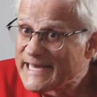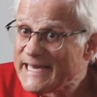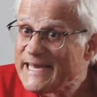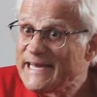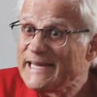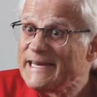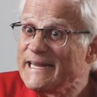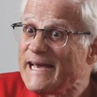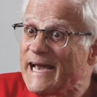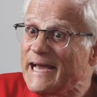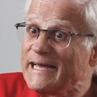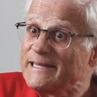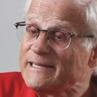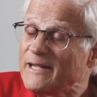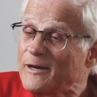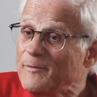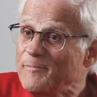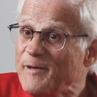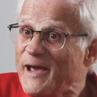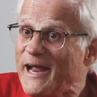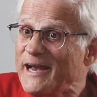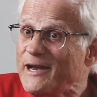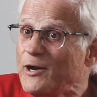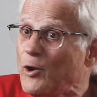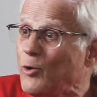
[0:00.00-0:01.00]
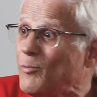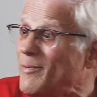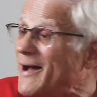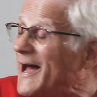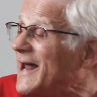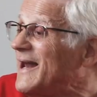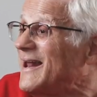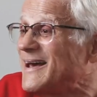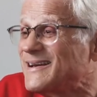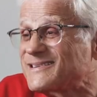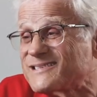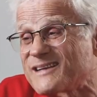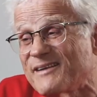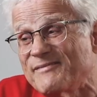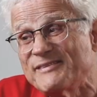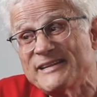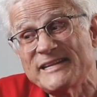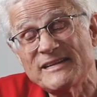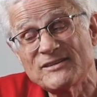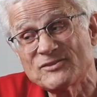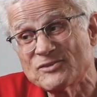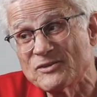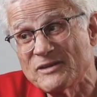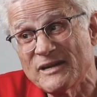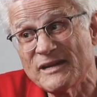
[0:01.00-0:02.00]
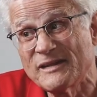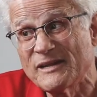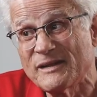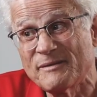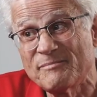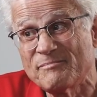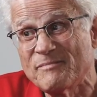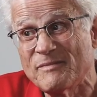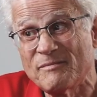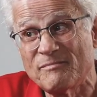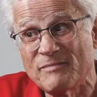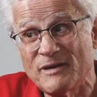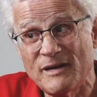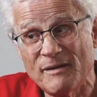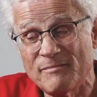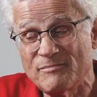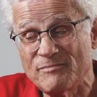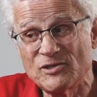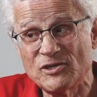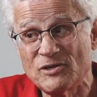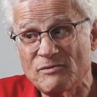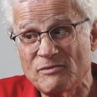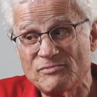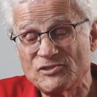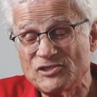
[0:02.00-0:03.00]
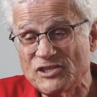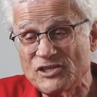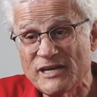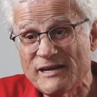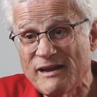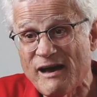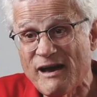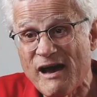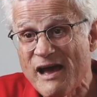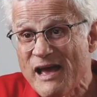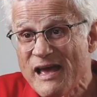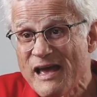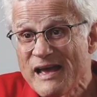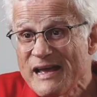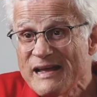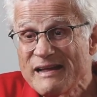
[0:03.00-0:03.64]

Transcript: كيعني ايضا بانه مع الاسف هذه من جينا